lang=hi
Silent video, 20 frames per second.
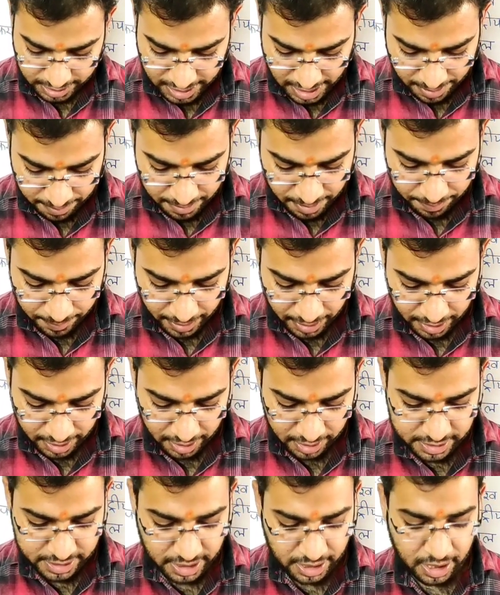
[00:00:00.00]
ये मैं
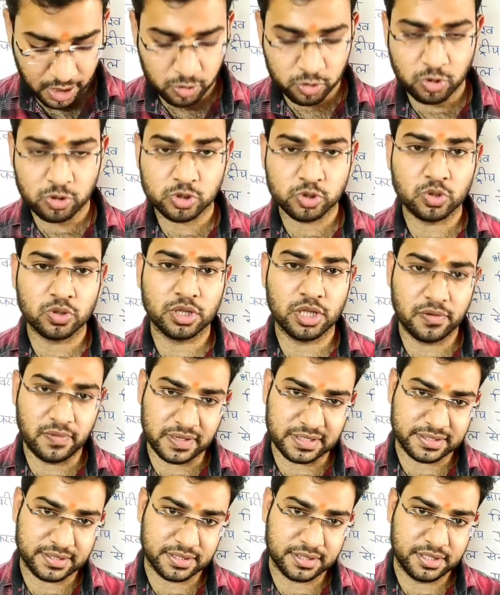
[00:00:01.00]
पढ़ाने जा रहा हूँ दोस्तों
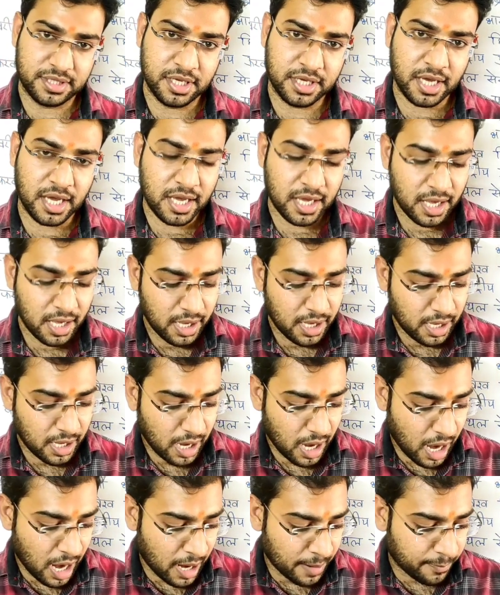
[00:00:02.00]
दिवस ठीक है
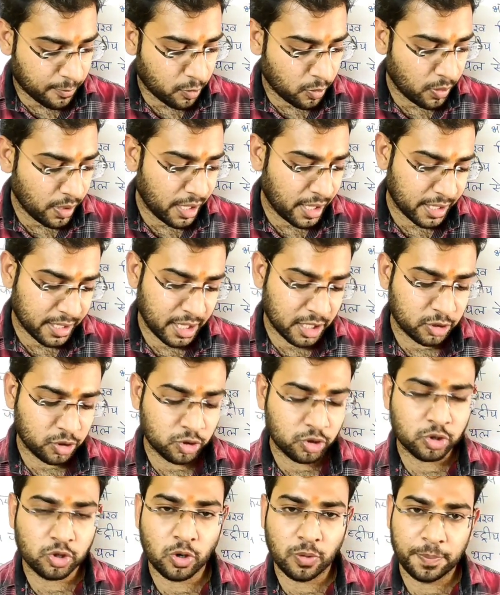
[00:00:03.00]
आपको एक एक
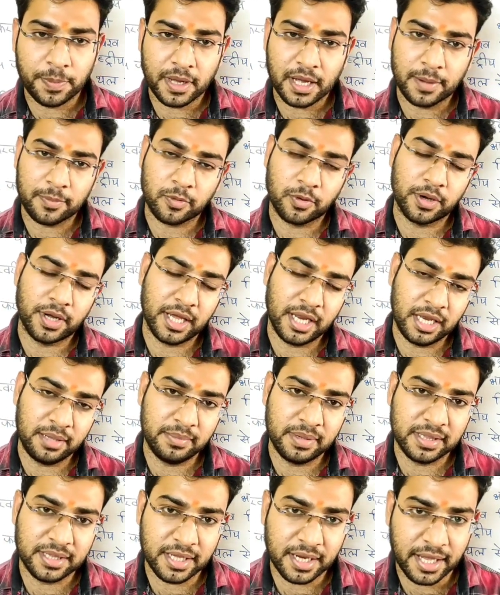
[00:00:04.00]
दो दो टॉपिक आपको डेली
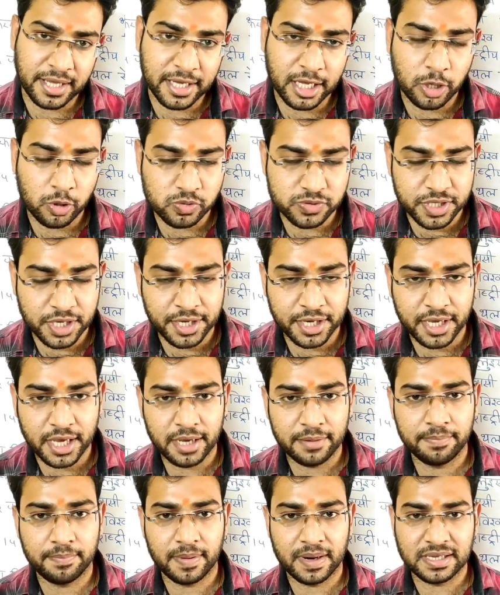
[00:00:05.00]
मिलते रहेंगे लूसेंट
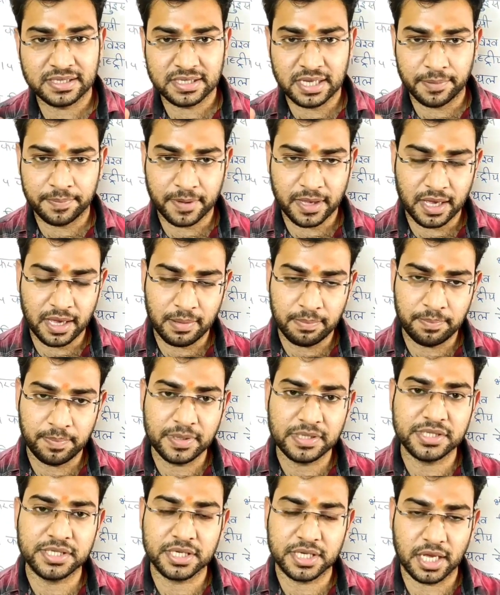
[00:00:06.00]
के प्लस आपके एम
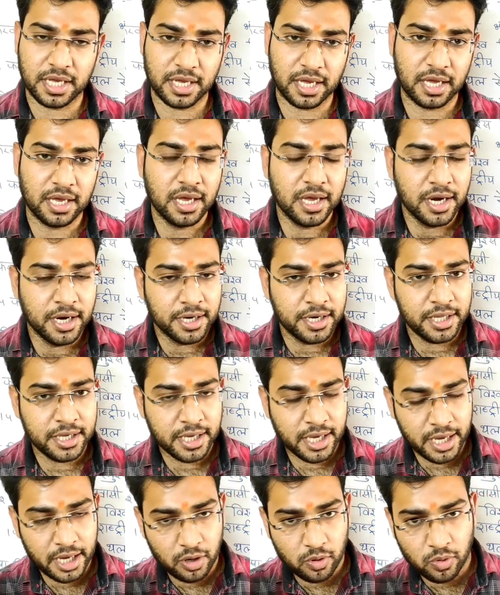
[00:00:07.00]
पी जी के के
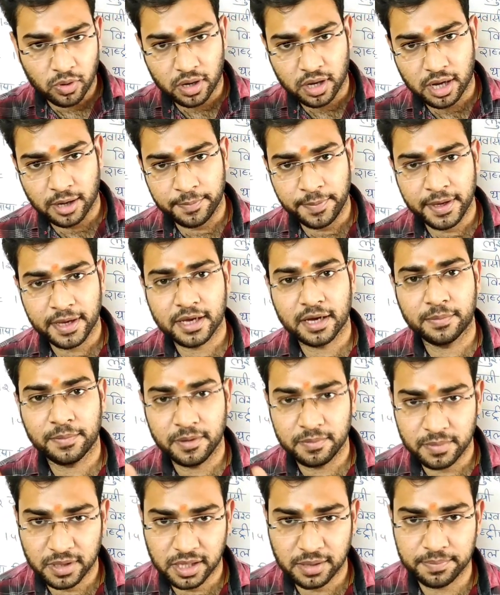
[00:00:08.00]
ठीक है और कभी
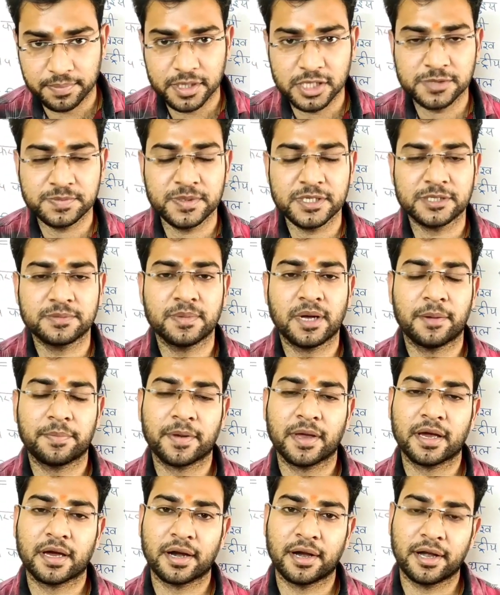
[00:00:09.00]
कभी मतलब बीच बीच में
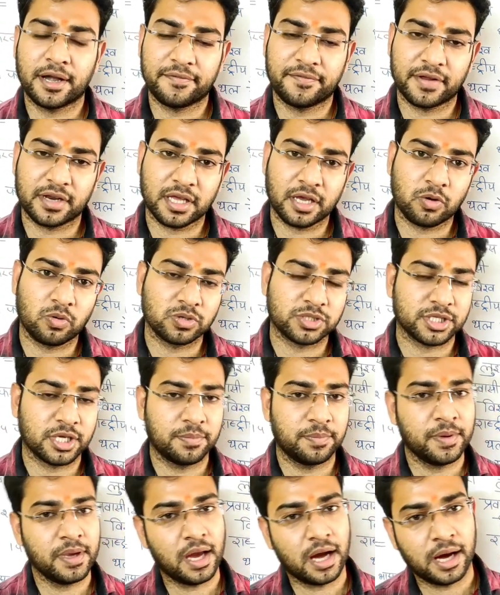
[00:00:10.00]
आपके करंट अफेयर के
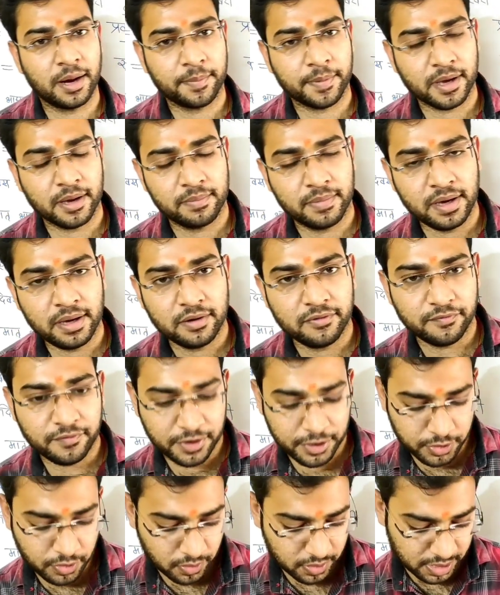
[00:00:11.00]
क्वेश्चन भी आपके में
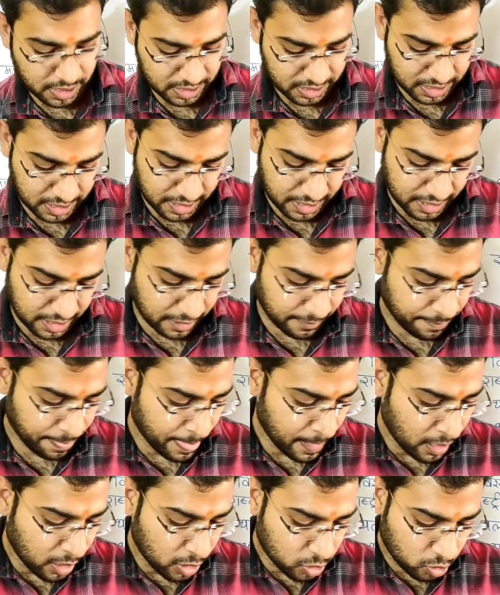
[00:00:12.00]
वीडियो डलता रहेगा
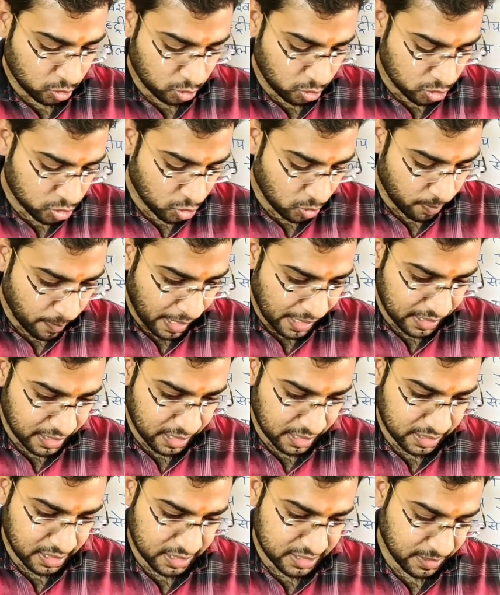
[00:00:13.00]
तो दोस्तों बात
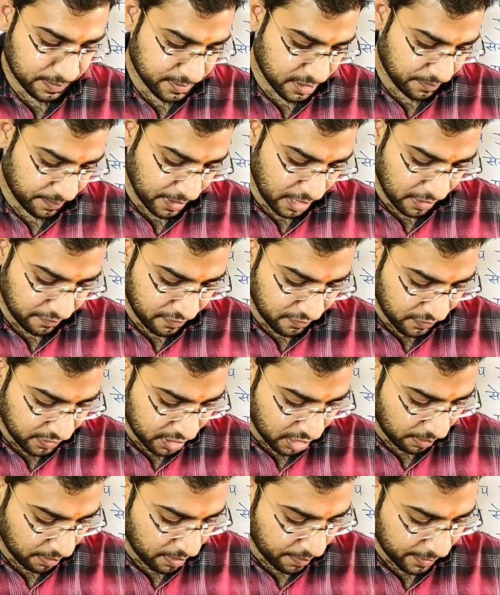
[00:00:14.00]
करते हैं सबसे पहले
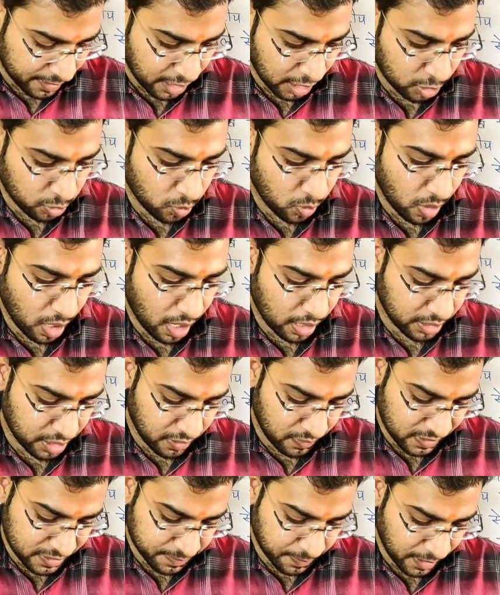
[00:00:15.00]
विविध का मैं बता दूं
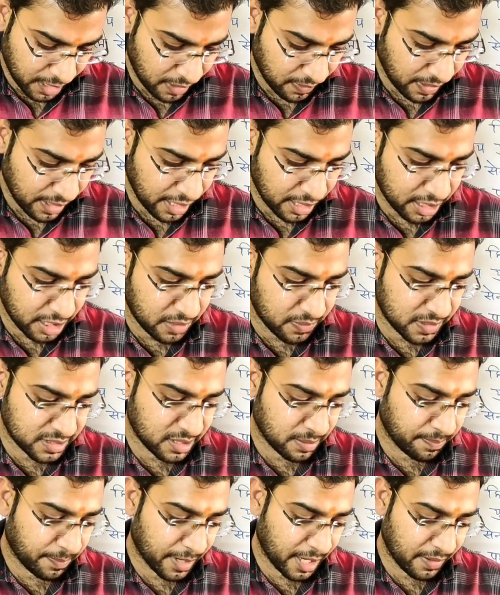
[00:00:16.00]
दिवस पढ़ने वाले
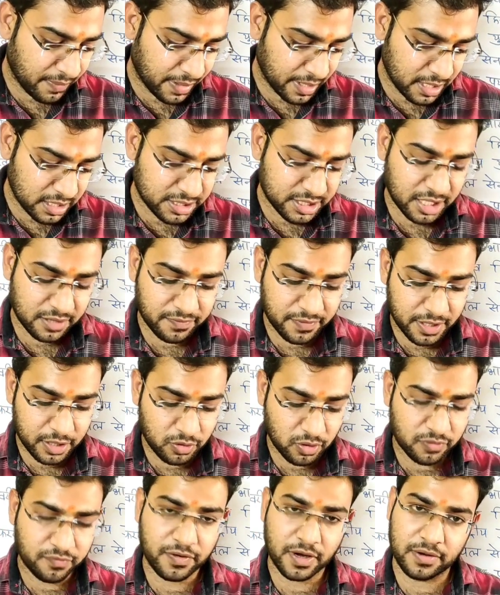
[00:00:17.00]
दिवस हम पढ़ने वाले
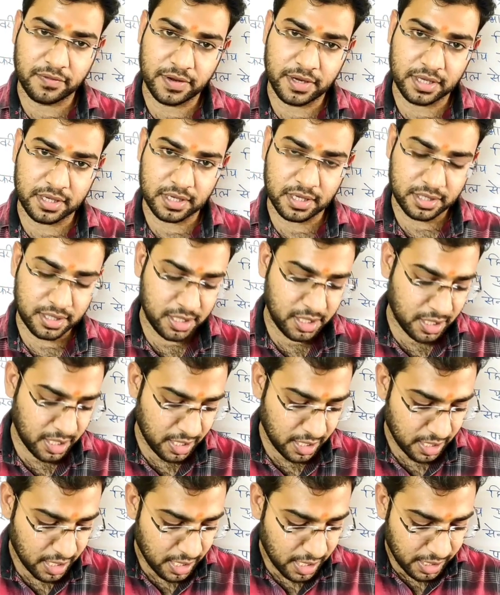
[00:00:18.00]
जनवरी और फरवरी के ठीक
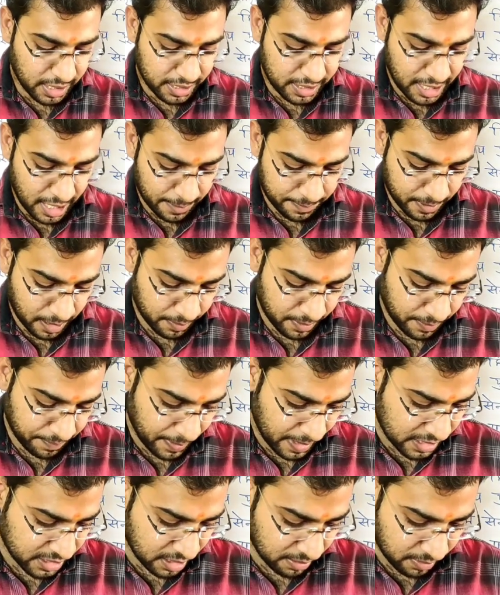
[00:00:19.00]
है ये आपका मैं
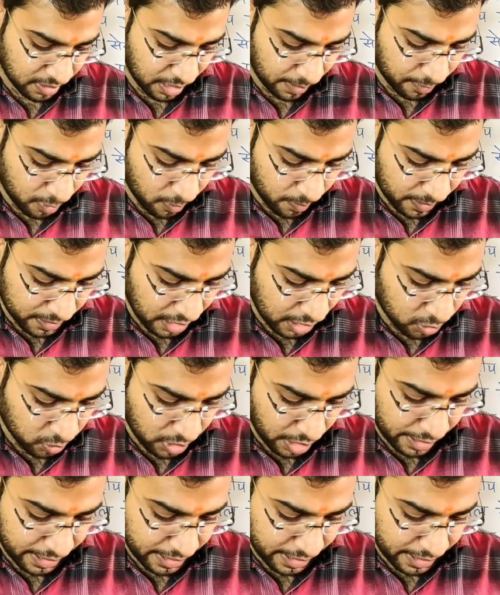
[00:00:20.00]
पेज नंबर आपको बता दूँ